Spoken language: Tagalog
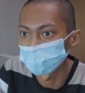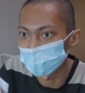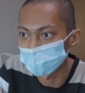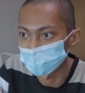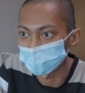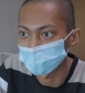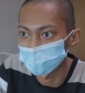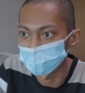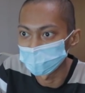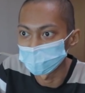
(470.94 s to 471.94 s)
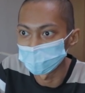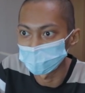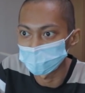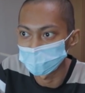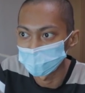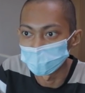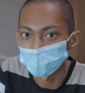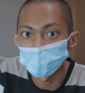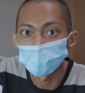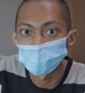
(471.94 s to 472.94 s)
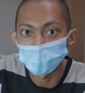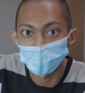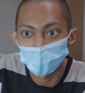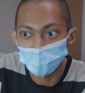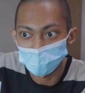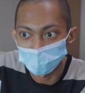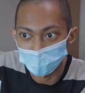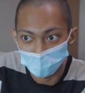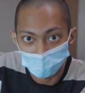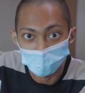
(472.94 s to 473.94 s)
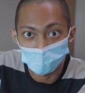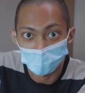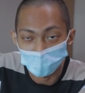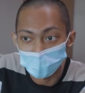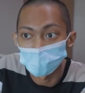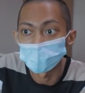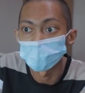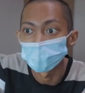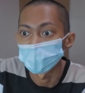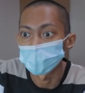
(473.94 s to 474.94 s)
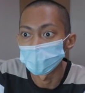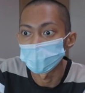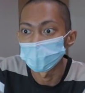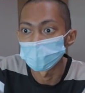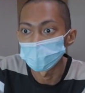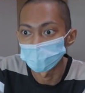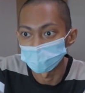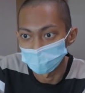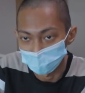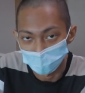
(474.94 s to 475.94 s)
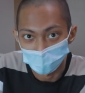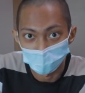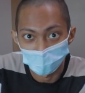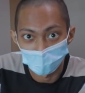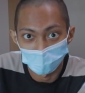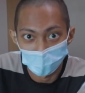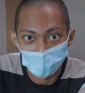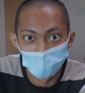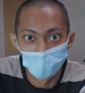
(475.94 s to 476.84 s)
patients eh mas okay yung pagtanggap ng katawan ko sa chemo kasi mayon, kita niyo naman medyo